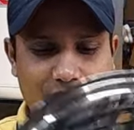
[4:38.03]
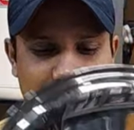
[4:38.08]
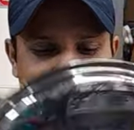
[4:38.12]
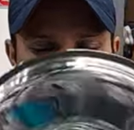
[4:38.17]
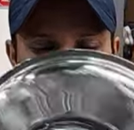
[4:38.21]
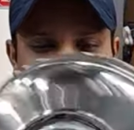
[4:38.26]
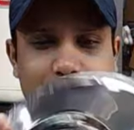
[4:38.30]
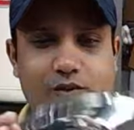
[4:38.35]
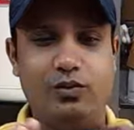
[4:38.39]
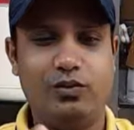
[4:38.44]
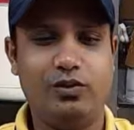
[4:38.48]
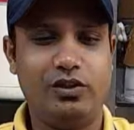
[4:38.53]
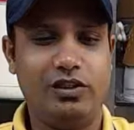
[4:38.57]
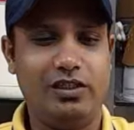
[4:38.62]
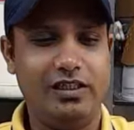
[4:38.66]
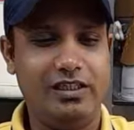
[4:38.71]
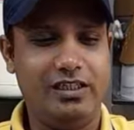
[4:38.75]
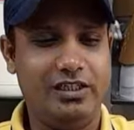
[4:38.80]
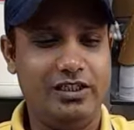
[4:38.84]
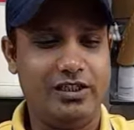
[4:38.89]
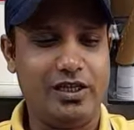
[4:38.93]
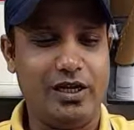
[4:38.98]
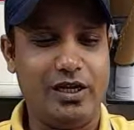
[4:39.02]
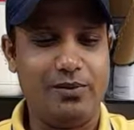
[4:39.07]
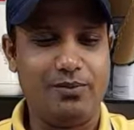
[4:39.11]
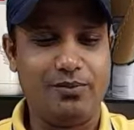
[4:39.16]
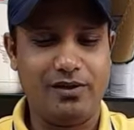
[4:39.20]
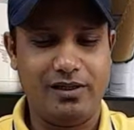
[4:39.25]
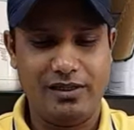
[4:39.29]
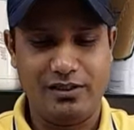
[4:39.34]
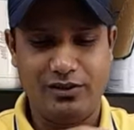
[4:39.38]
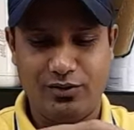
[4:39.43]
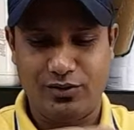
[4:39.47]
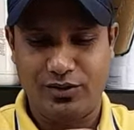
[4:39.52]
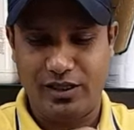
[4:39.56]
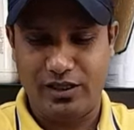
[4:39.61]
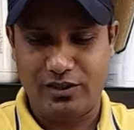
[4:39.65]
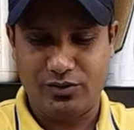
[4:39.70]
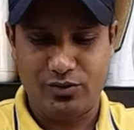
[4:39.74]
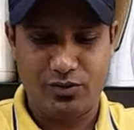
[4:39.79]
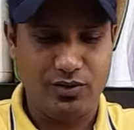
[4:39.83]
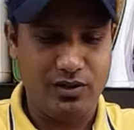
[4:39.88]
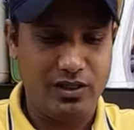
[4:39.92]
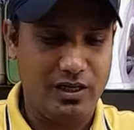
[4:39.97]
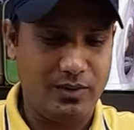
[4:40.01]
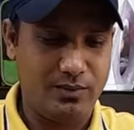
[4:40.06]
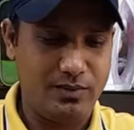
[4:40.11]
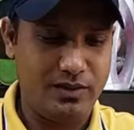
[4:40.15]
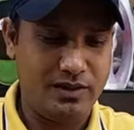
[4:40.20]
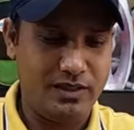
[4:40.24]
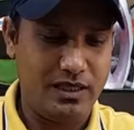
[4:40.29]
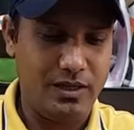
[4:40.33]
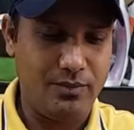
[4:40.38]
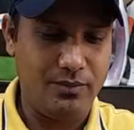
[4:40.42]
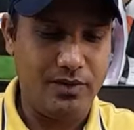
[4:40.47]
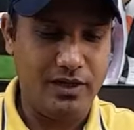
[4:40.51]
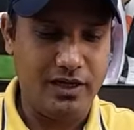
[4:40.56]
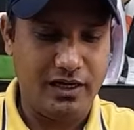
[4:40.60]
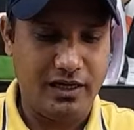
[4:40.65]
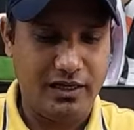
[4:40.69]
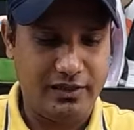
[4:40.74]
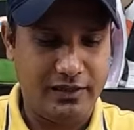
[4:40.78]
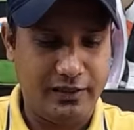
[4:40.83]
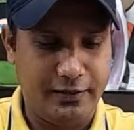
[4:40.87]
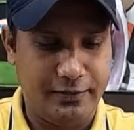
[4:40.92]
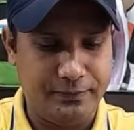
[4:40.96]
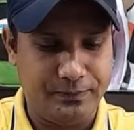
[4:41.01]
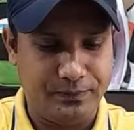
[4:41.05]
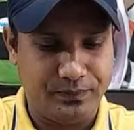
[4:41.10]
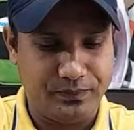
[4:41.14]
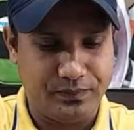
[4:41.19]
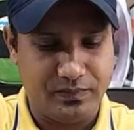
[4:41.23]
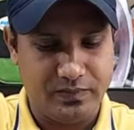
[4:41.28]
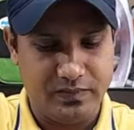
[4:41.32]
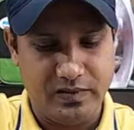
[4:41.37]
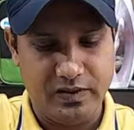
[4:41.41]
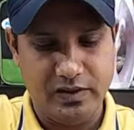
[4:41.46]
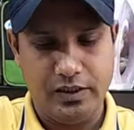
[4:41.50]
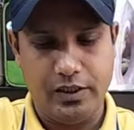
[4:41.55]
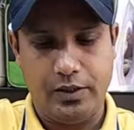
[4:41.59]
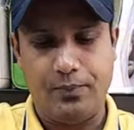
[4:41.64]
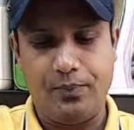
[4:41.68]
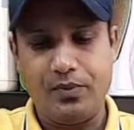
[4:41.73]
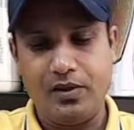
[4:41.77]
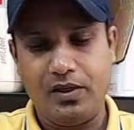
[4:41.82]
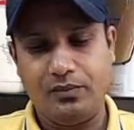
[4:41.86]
और कुछ इस टाइप का ये जो कैसरोल है आपके सामने आता है ठीक है